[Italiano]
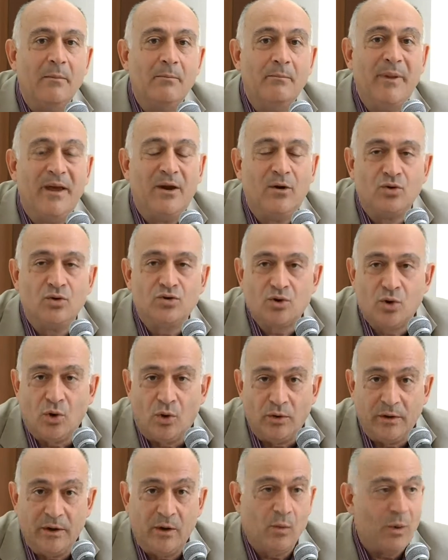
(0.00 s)

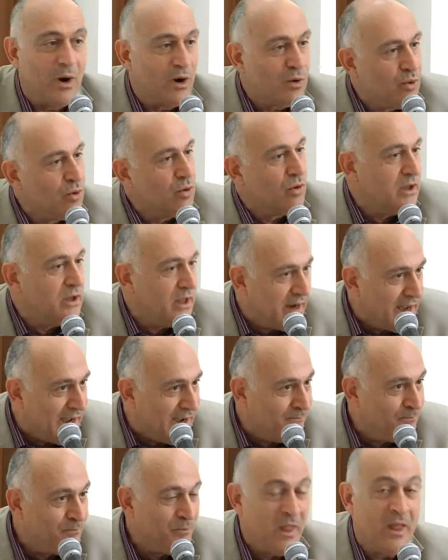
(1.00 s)
Berlusconi. Qualcuno dirà,
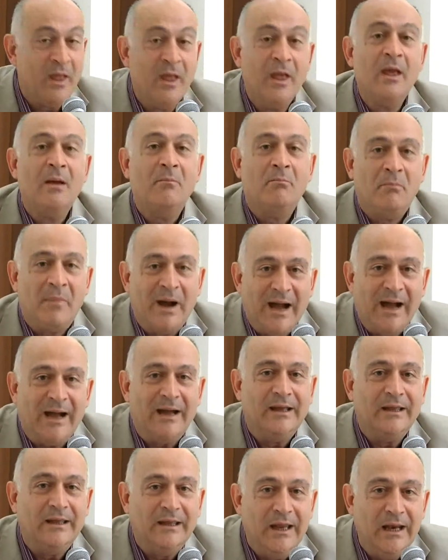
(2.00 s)

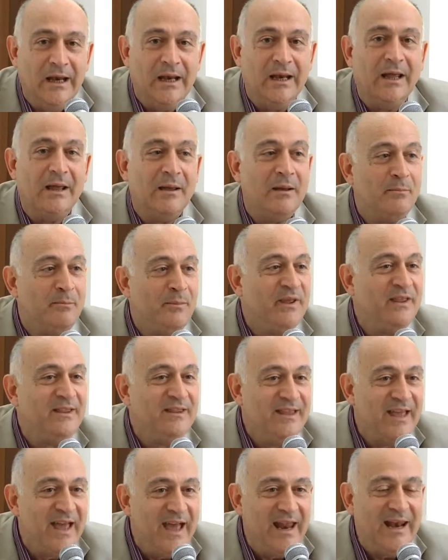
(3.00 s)
ma il
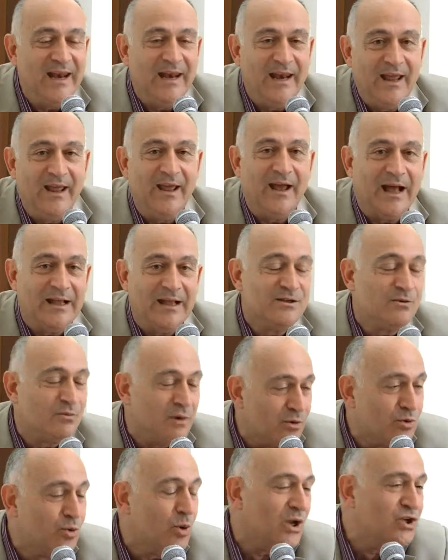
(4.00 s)
PDL, anzi
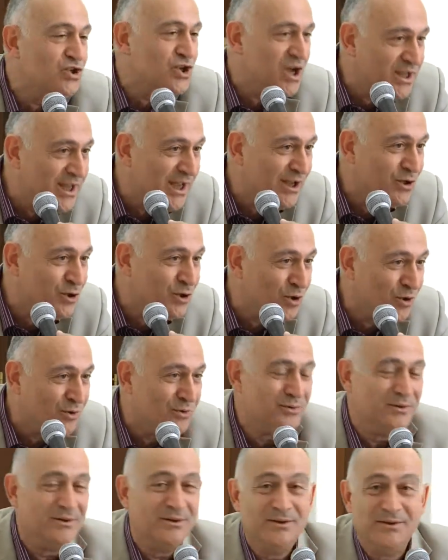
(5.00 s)
qualcuno ha già
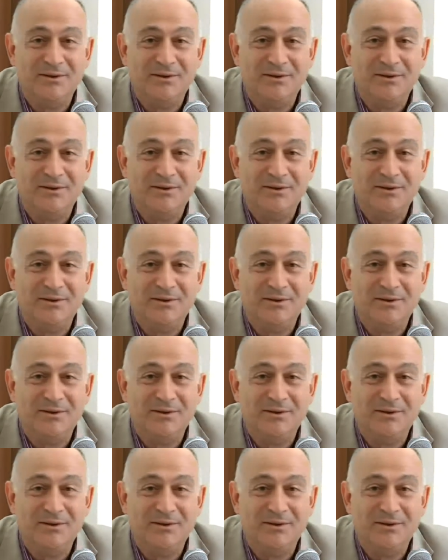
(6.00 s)
detto,